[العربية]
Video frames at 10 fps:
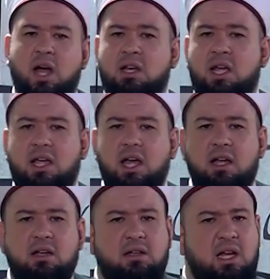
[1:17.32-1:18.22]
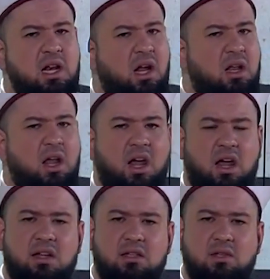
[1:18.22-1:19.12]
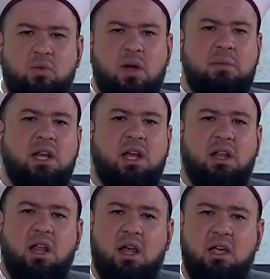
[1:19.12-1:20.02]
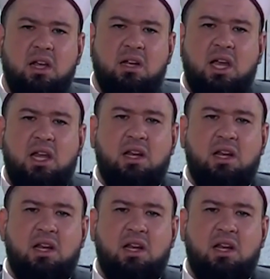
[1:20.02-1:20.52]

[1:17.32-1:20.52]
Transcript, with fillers: ويقدم الدكتور العديد من البرامج الدعوية